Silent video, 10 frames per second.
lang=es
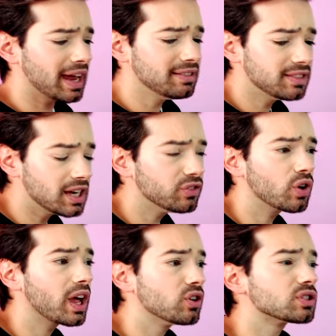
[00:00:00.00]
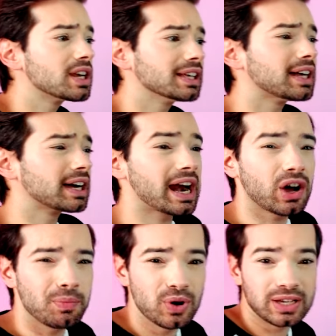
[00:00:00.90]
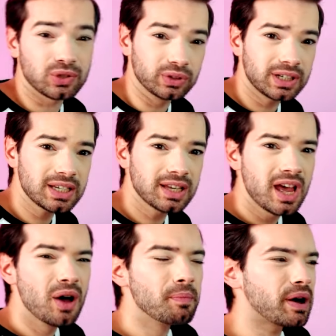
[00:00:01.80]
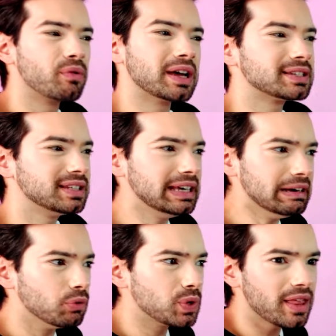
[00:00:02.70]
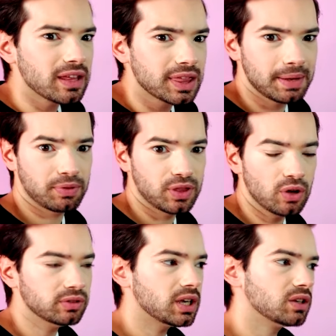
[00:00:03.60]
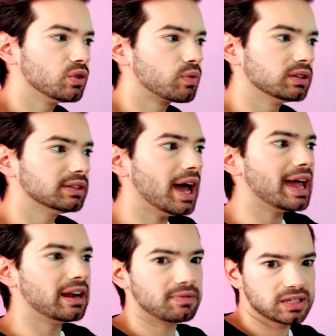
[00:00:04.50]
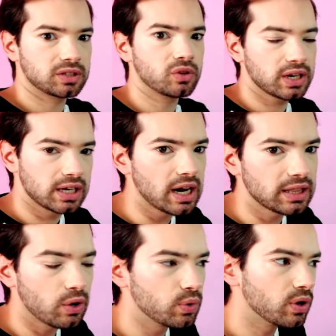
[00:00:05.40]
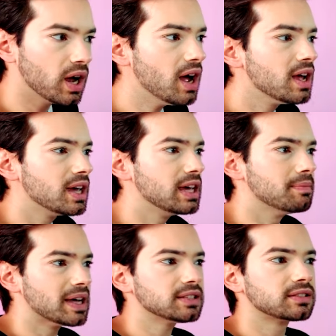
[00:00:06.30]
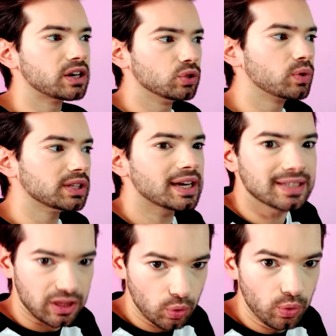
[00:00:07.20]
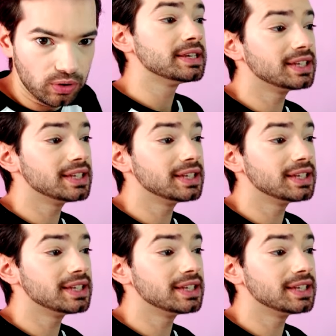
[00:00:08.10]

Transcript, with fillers: Entiendo que no sería tan cara como las otras, pero aún así una decepción teniendo en cuenta el vestido original de Aurora y más teniendo en cuenta que es azul.